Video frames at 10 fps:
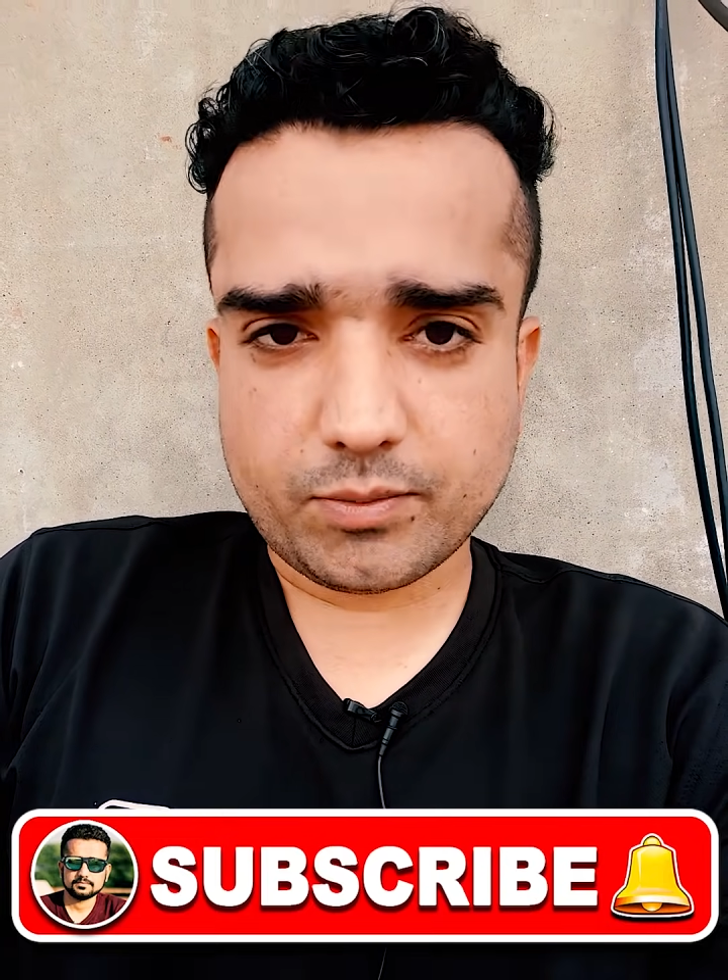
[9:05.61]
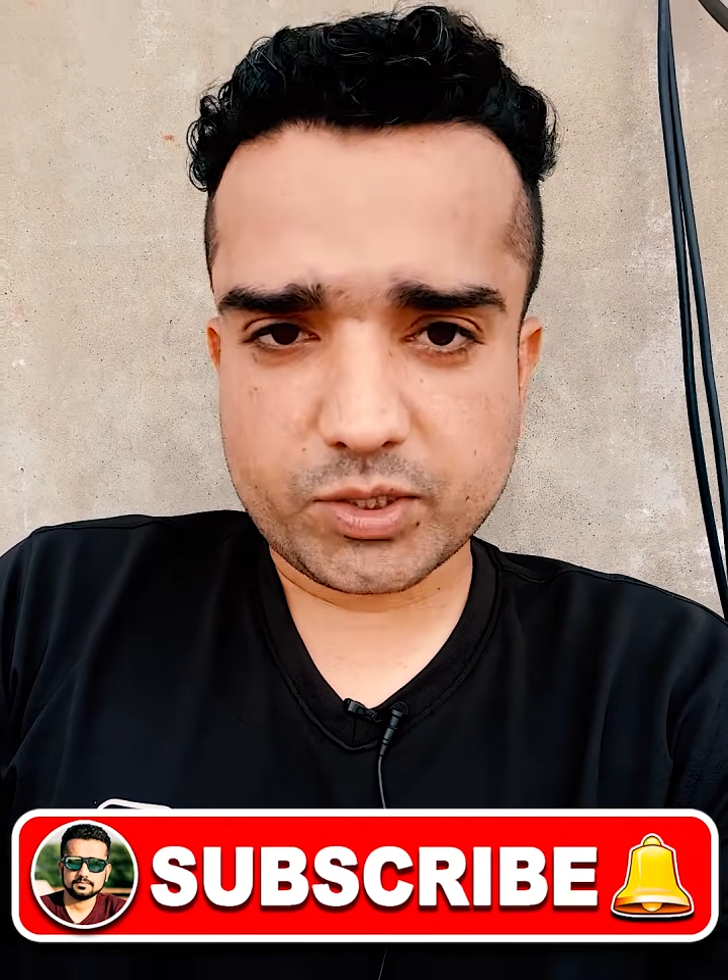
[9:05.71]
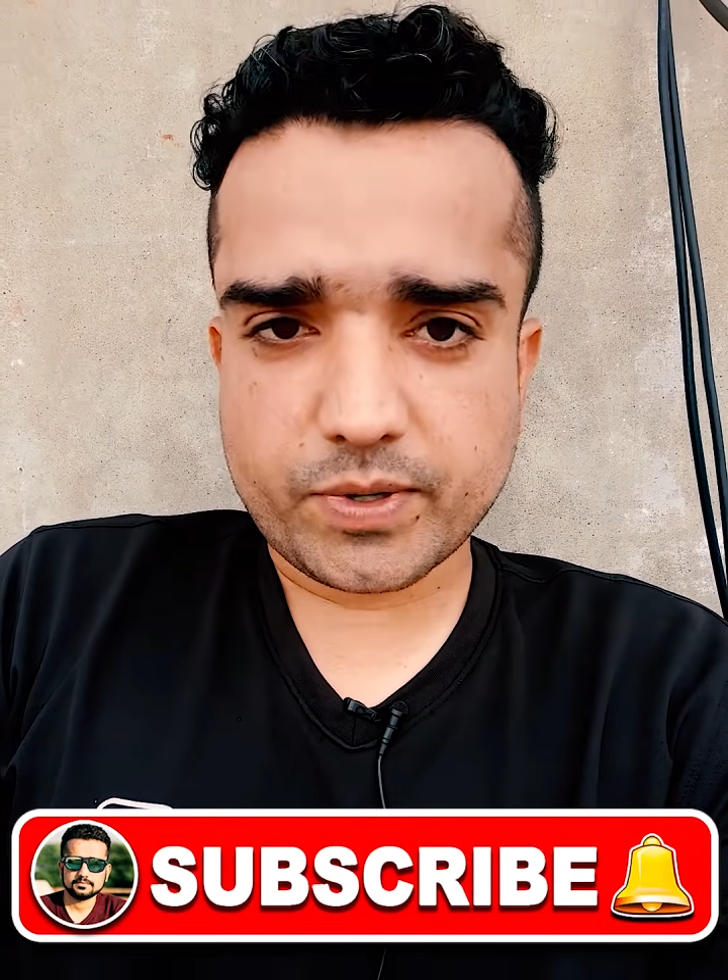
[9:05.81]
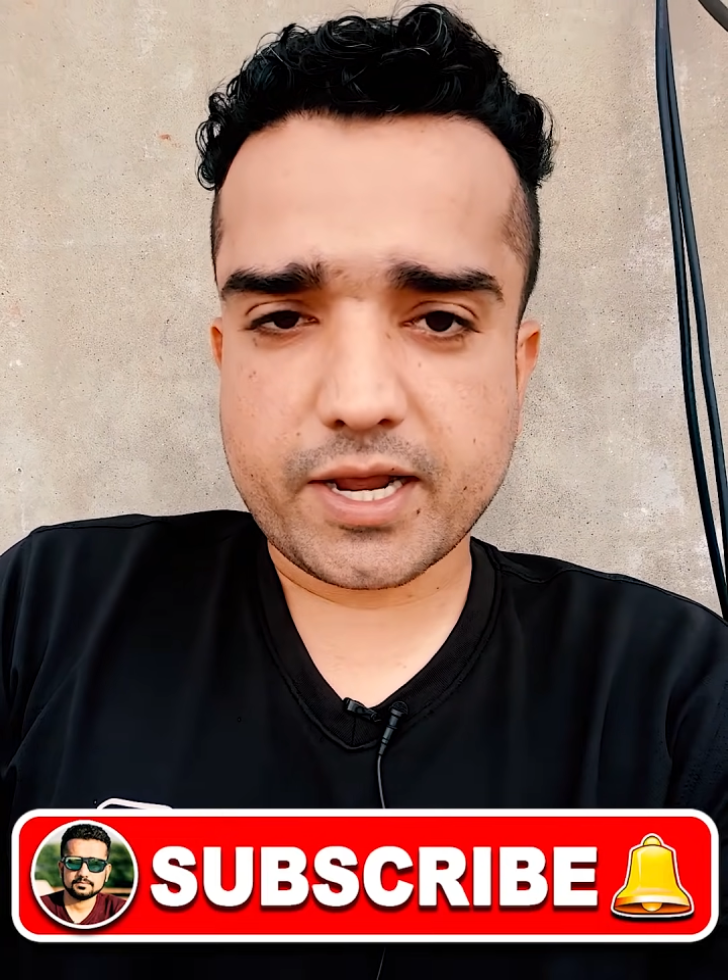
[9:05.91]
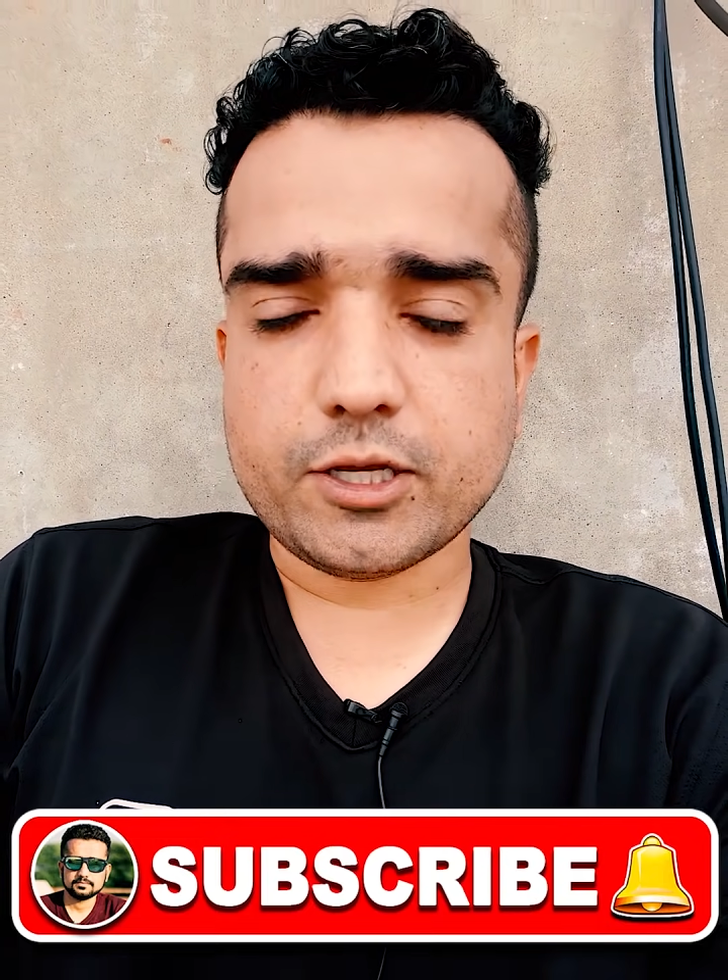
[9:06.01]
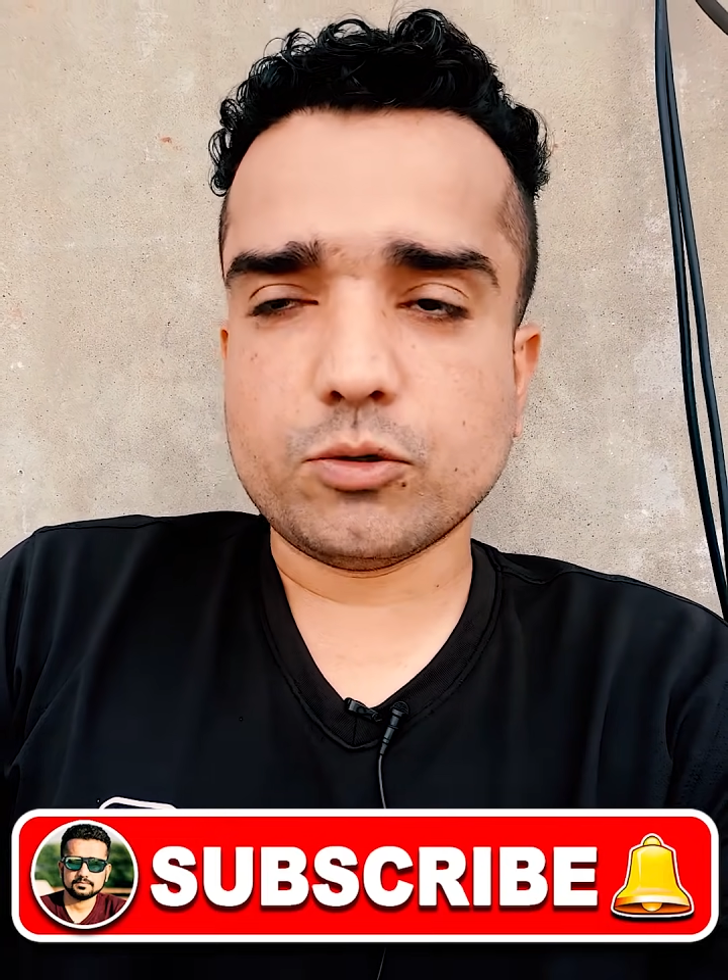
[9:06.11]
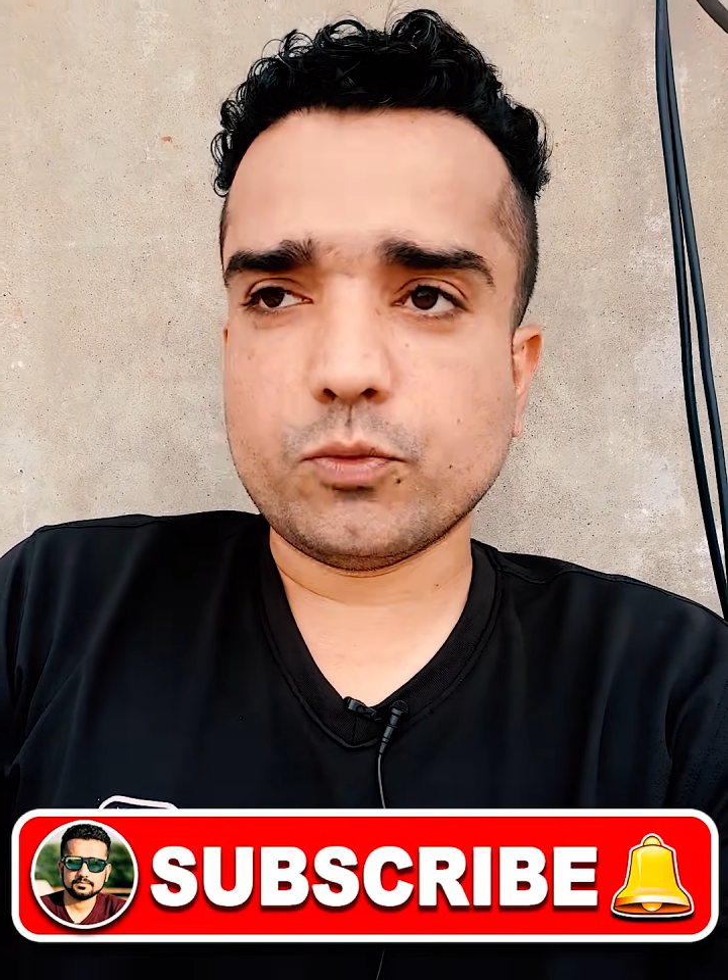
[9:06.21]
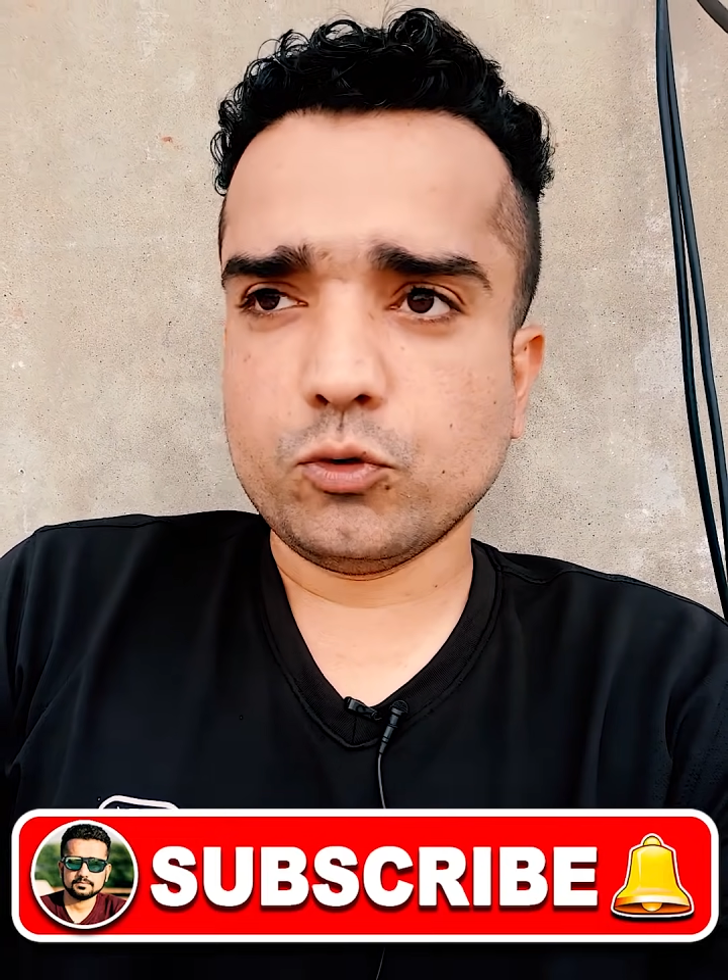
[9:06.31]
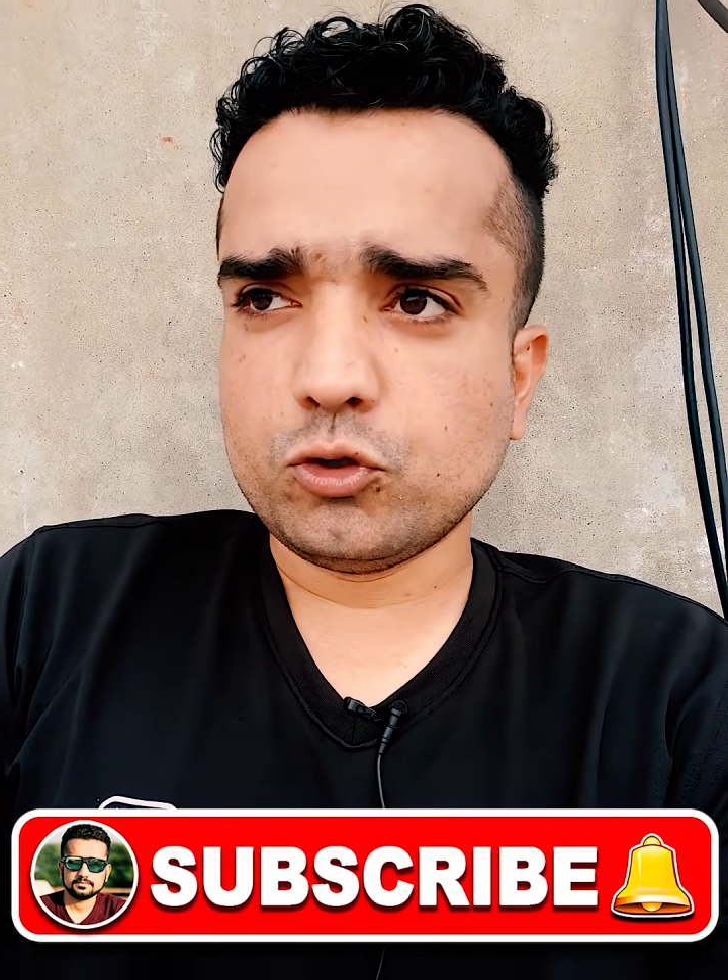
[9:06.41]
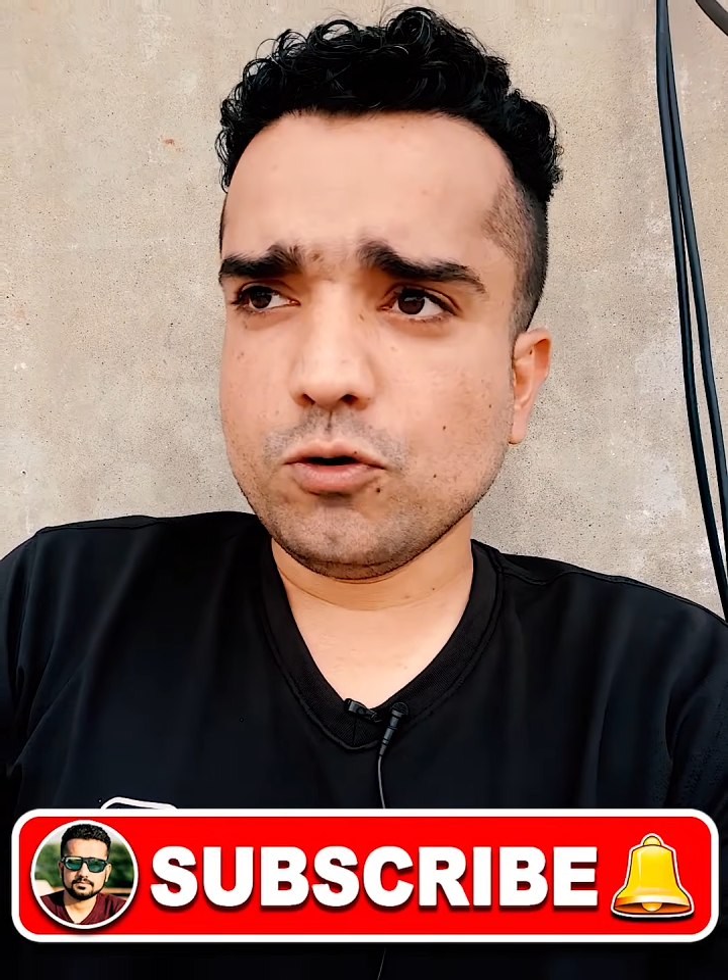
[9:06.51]
समझ में आया है तो
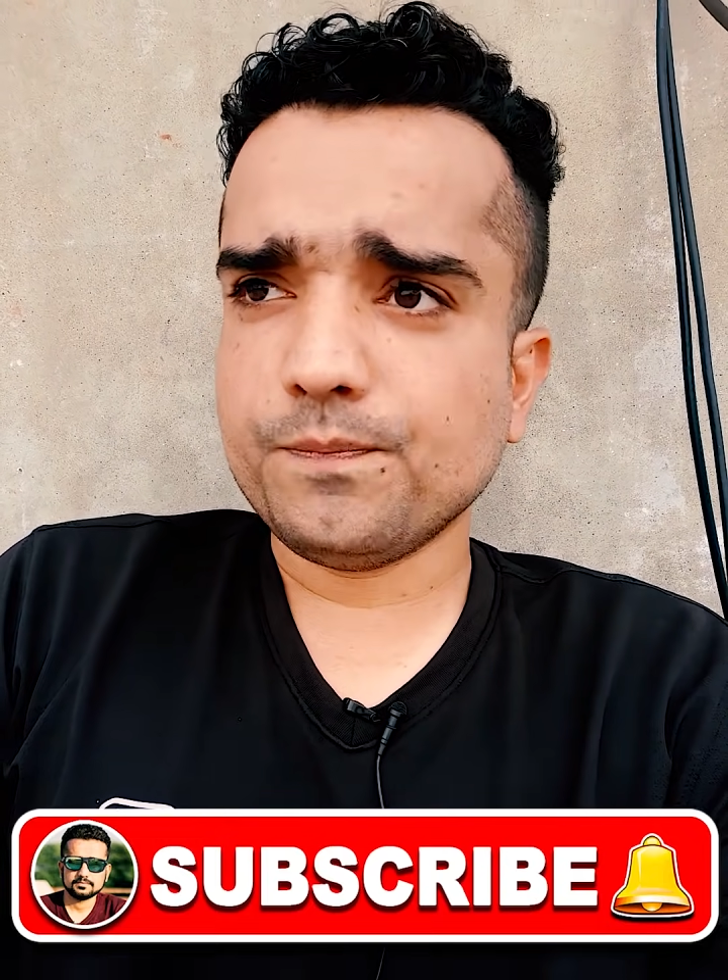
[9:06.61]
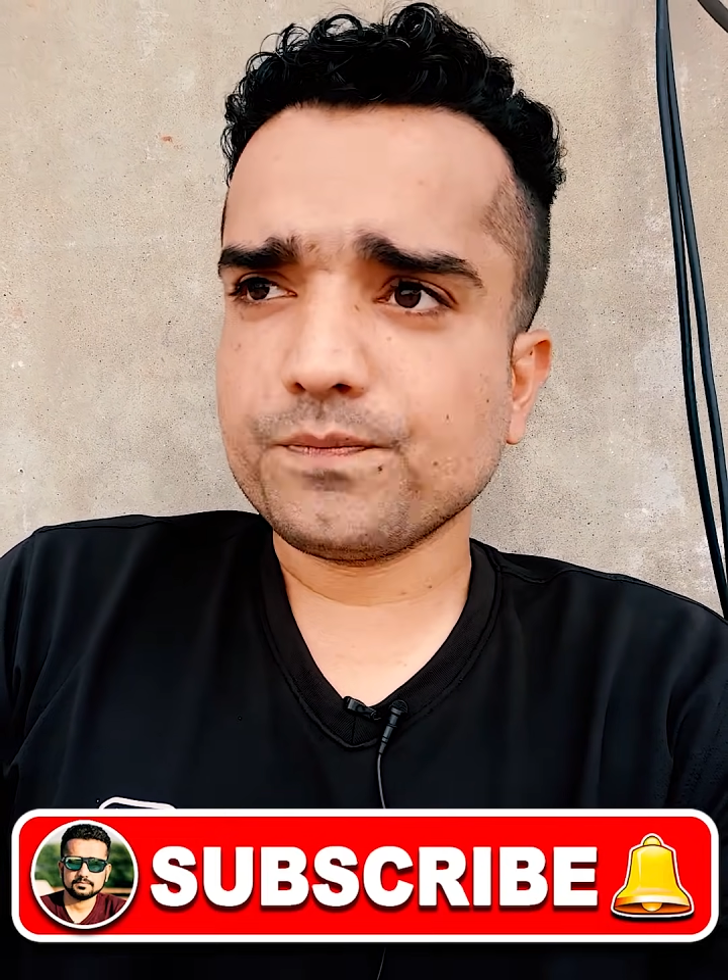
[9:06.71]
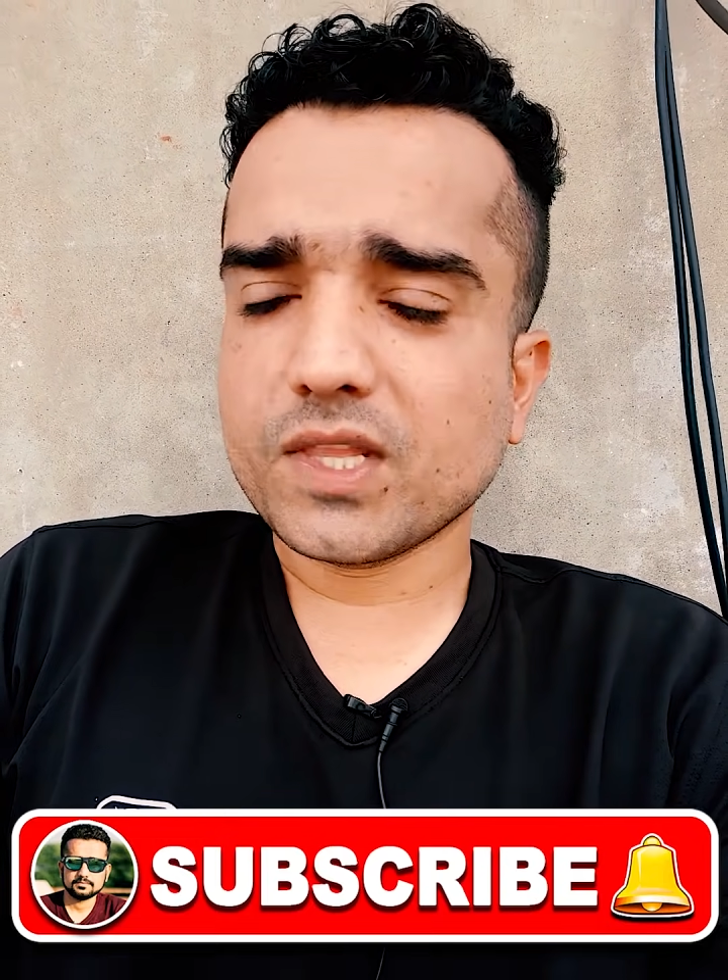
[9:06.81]
पूछो